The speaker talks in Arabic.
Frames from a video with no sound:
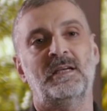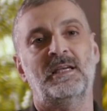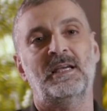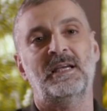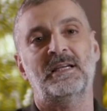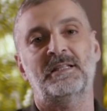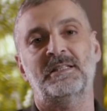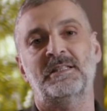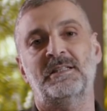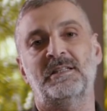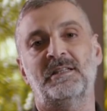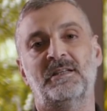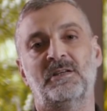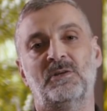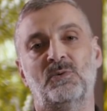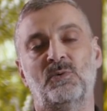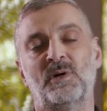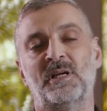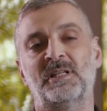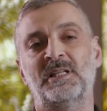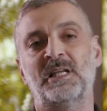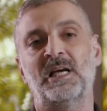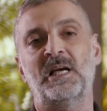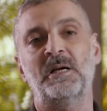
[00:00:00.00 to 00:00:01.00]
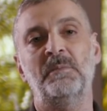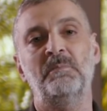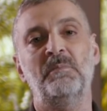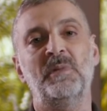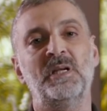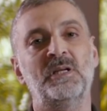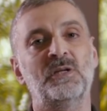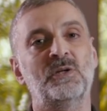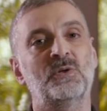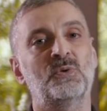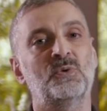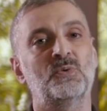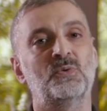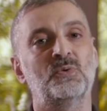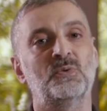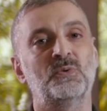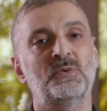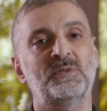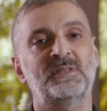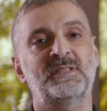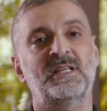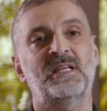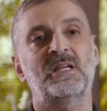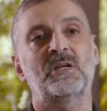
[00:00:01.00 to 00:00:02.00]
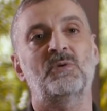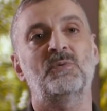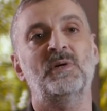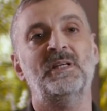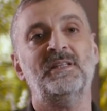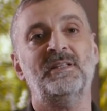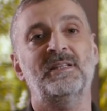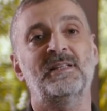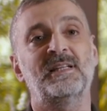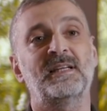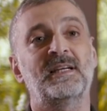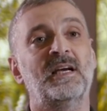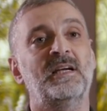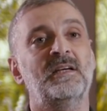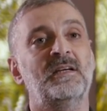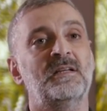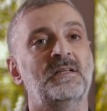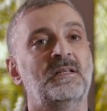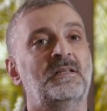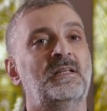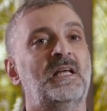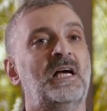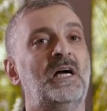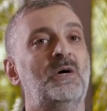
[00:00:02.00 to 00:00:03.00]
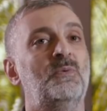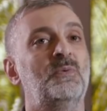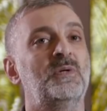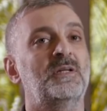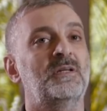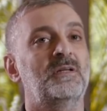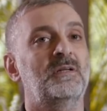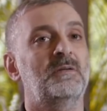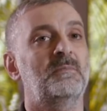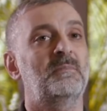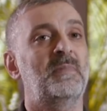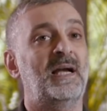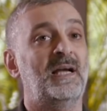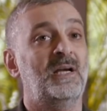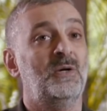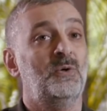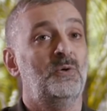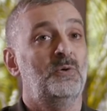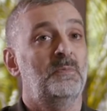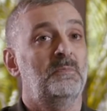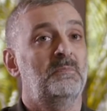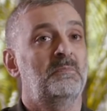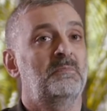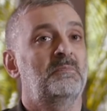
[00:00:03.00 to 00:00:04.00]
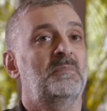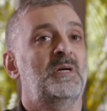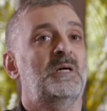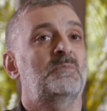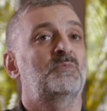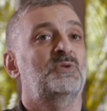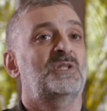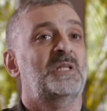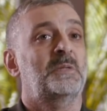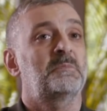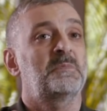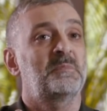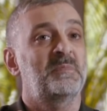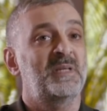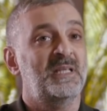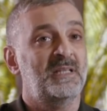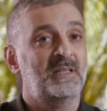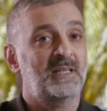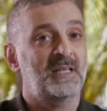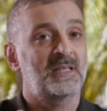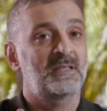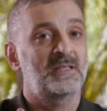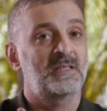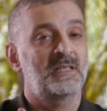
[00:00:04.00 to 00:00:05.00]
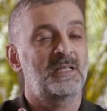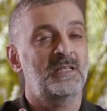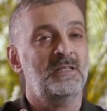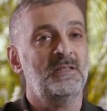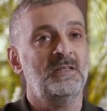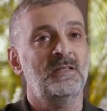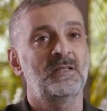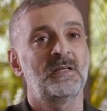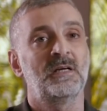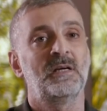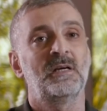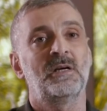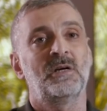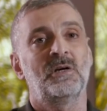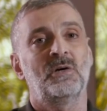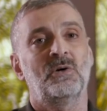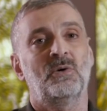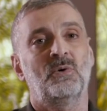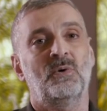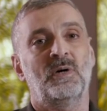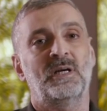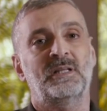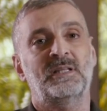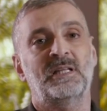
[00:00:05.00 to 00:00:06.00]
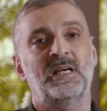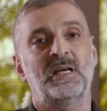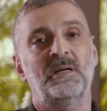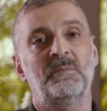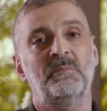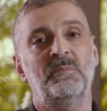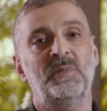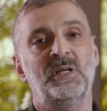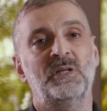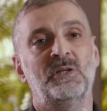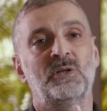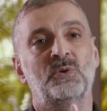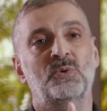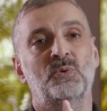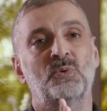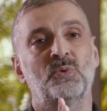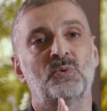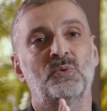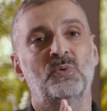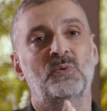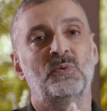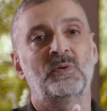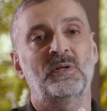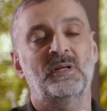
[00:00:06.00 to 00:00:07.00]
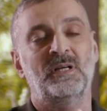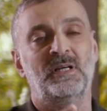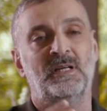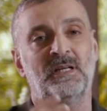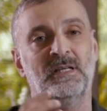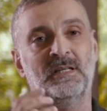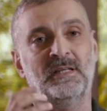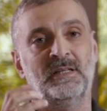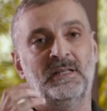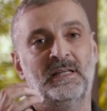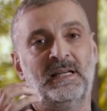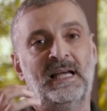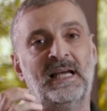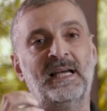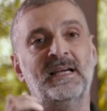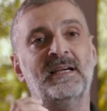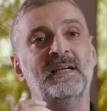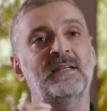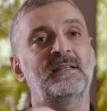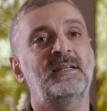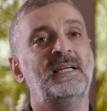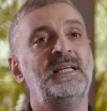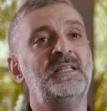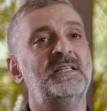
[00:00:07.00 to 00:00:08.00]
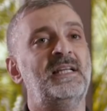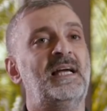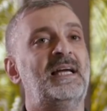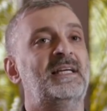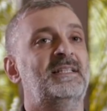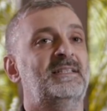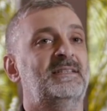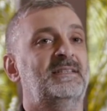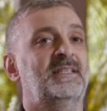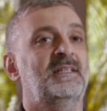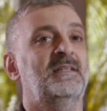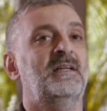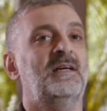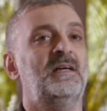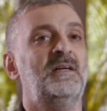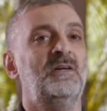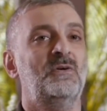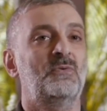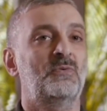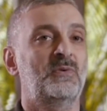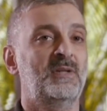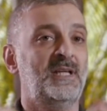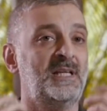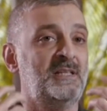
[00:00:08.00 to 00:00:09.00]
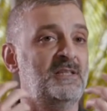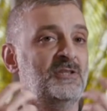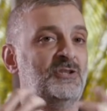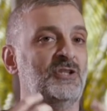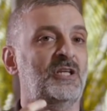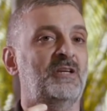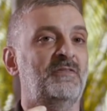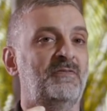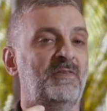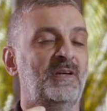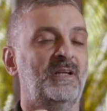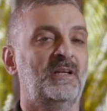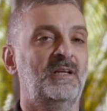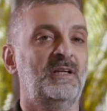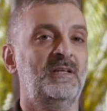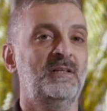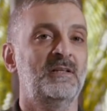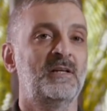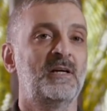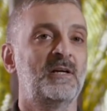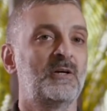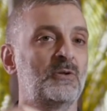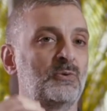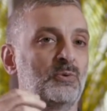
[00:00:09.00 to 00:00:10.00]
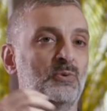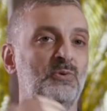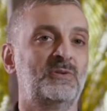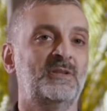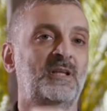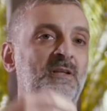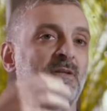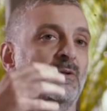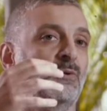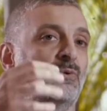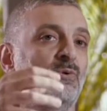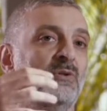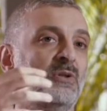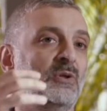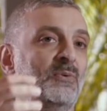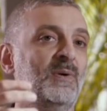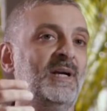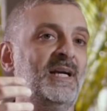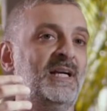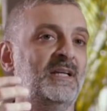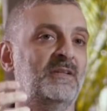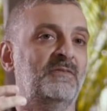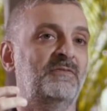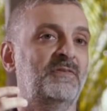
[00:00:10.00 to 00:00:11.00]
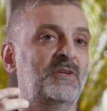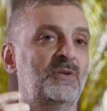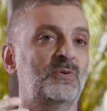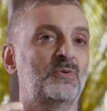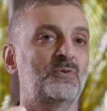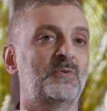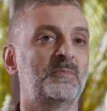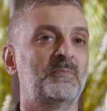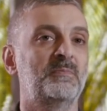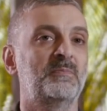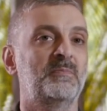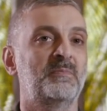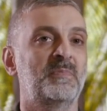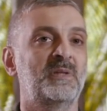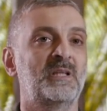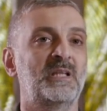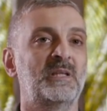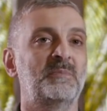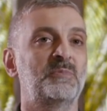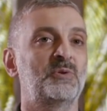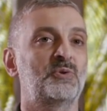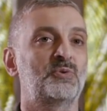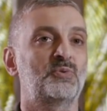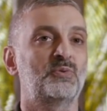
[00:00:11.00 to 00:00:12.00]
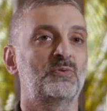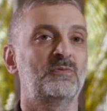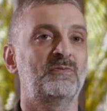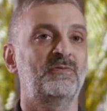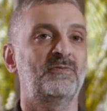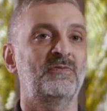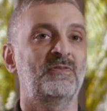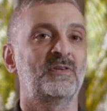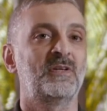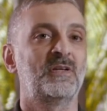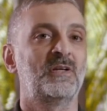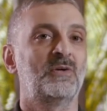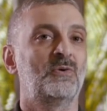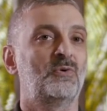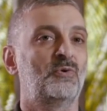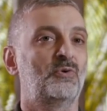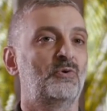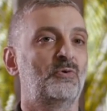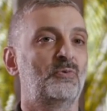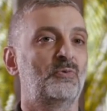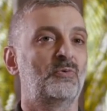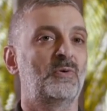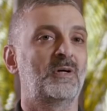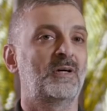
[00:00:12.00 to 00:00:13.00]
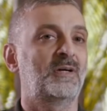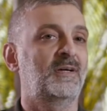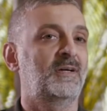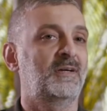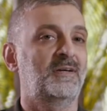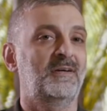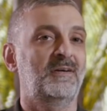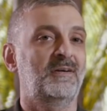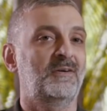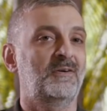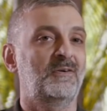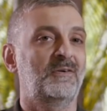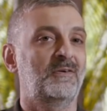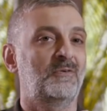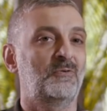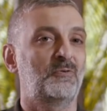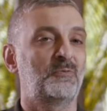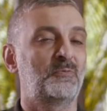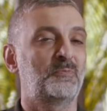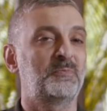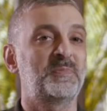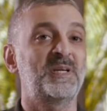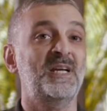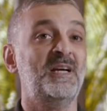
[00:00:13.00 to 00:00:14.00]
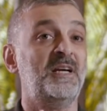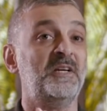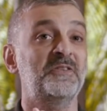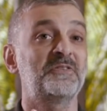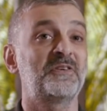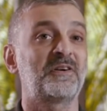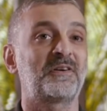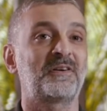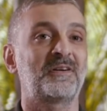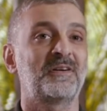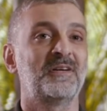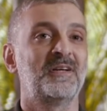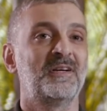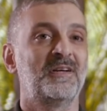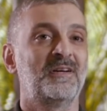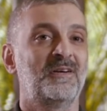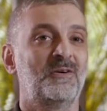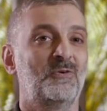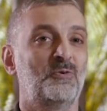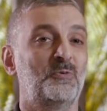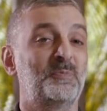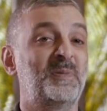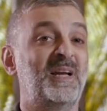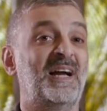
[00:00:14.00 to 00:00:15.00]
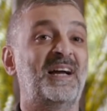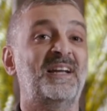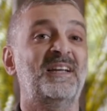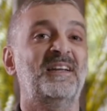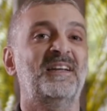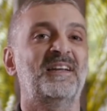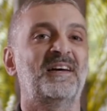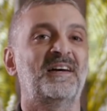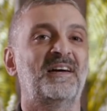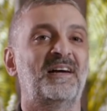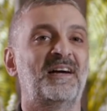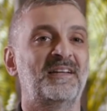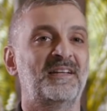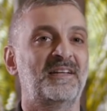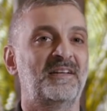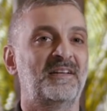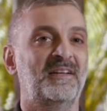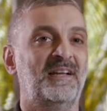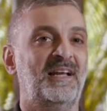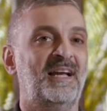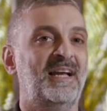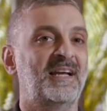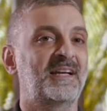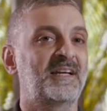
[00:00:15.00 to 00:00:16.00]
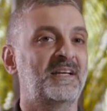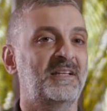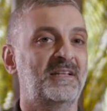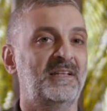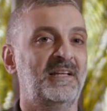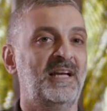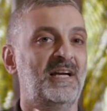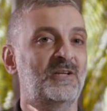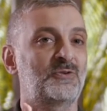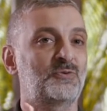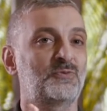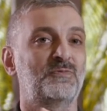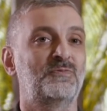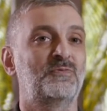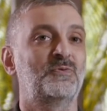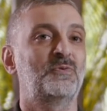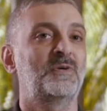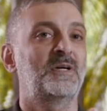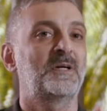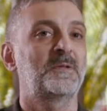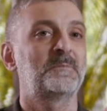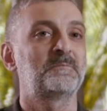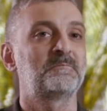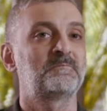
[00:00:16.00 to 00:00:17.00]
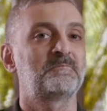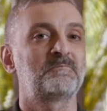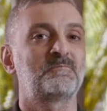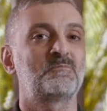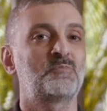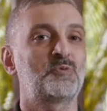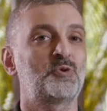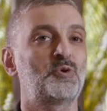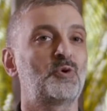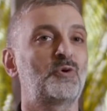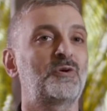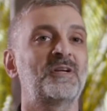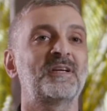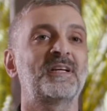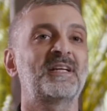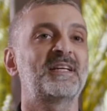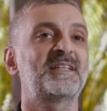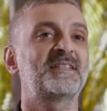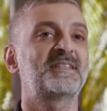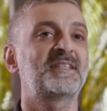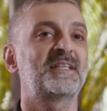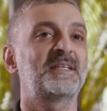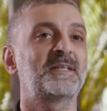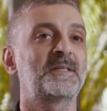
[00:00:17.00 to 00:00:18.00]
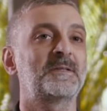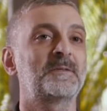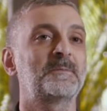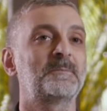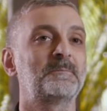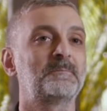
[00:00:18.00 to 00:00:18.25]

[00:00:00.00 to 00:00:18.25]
يعني واتامل انه السنوات اللي جايه نتعاون معاهم مع مصممين تانيين واتامل انه الحاجه اللي احنا حاسينها واللي احنا شايفينها توصل لكل واحد فيكم من اللي بيشوف وبيحضر وبيعلق على الحاجات اللي هتشوفوها شكرا جزيلا